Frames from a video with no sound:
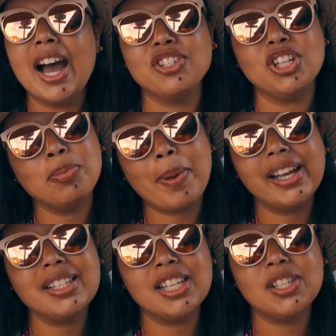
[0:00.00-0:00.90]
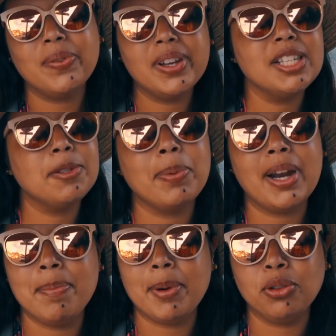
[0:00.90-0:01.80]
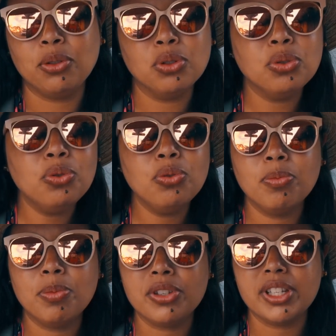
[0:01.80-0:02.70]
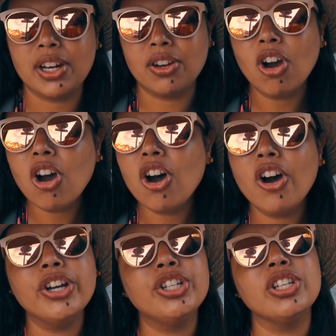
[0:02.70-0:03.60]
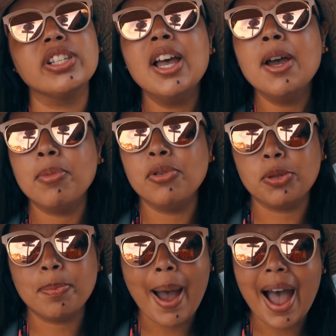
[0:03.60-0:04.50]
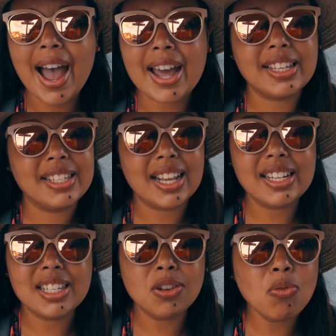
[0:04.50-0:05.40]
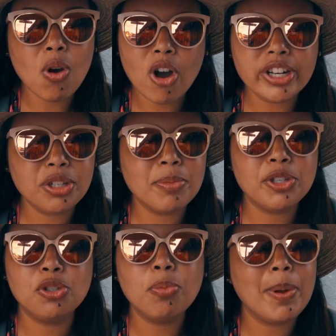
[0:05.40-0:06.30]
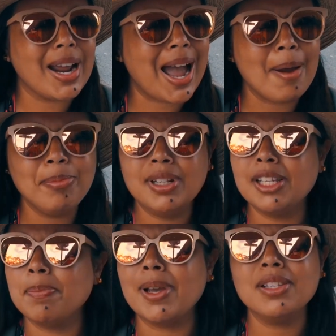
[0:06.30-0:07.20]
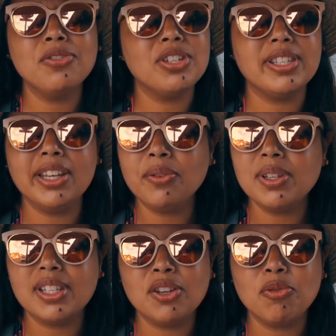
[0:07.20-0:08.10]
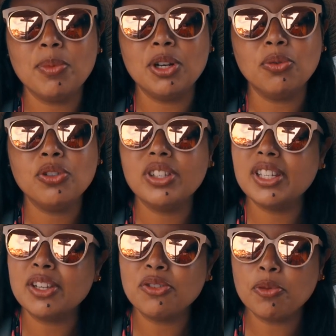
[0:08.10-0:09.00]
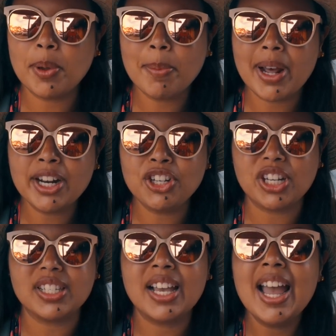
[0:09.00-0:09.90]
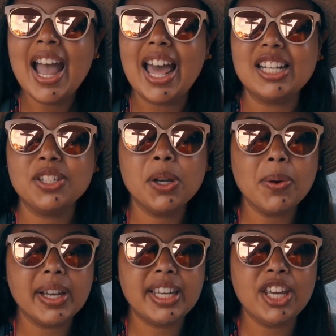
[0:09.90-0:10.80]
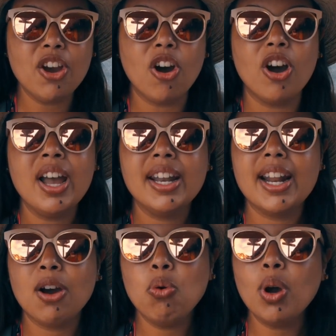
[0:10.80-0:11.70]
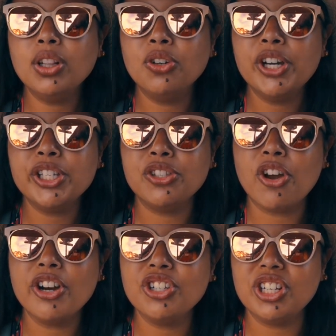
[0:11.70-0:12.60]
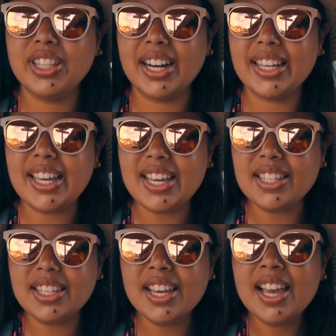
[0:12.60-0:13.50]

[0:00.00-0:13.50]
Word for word: A gente pega essas vans para ir para Tulum, para os cenotes, para os parques. Elas são ótimas, super rápidas, passam de 5 em 5 minutos e são super baratinhas. Elas ficam aqui, ó, na Rua 2 Norte, entre a 15